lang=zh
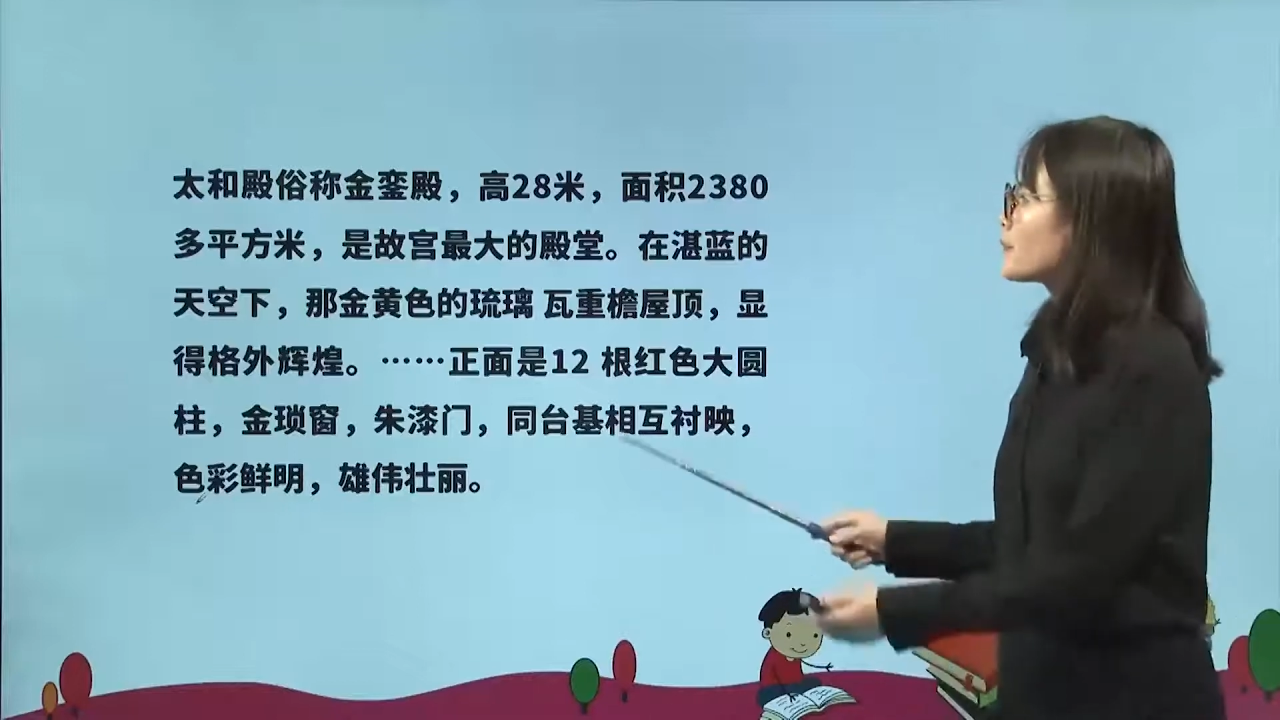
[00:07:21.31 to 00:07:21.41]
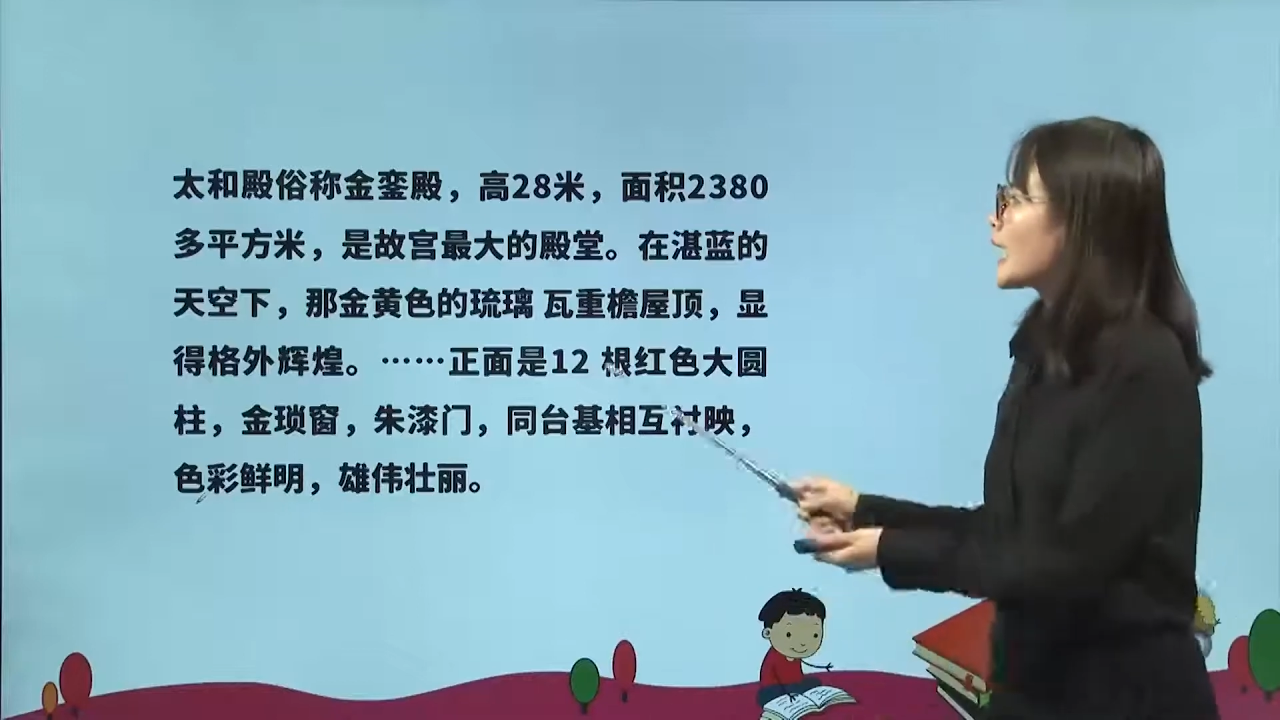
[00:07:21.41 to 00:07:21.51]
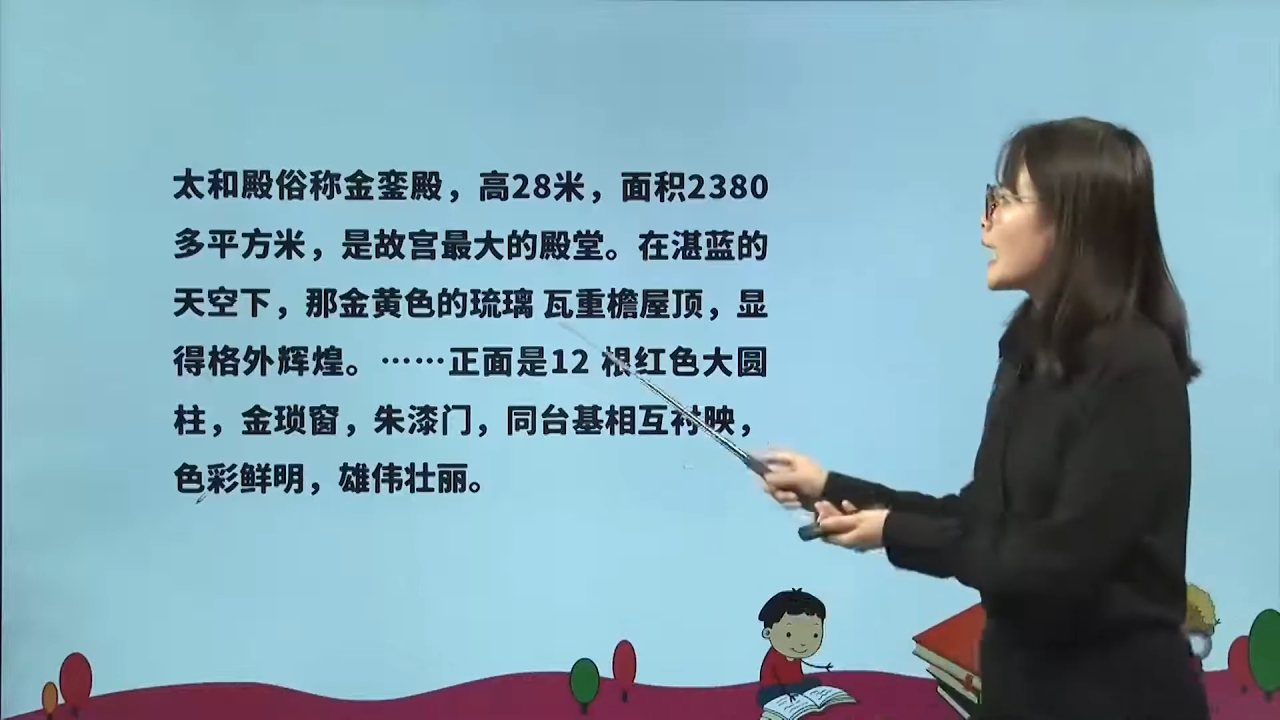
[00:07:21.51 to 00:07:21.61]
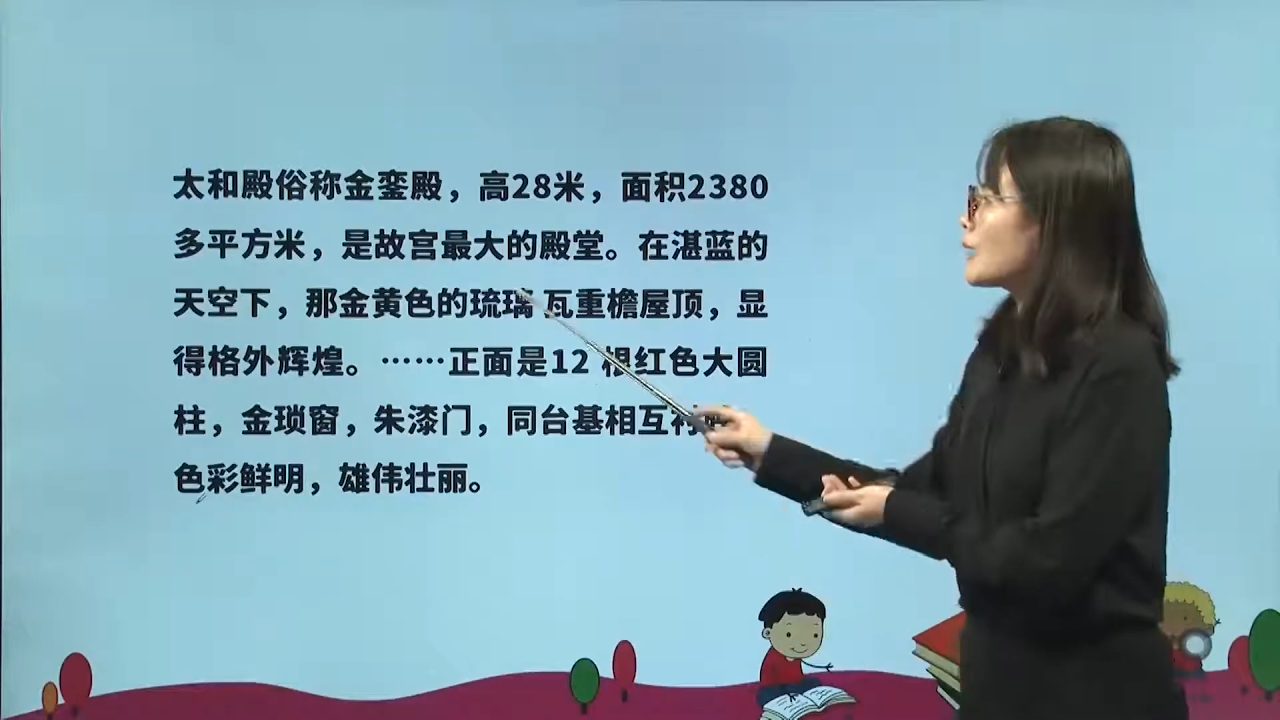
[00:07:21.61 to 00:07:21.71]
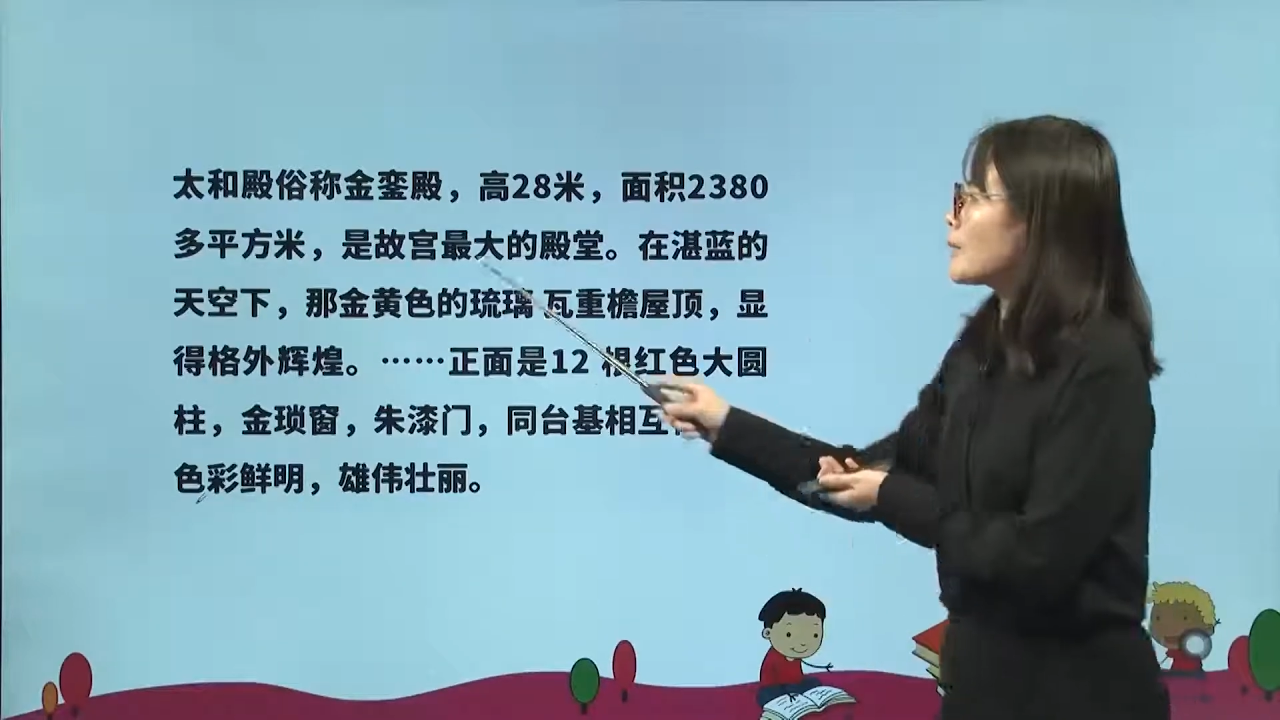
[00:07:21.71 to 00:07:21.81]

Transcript: 他还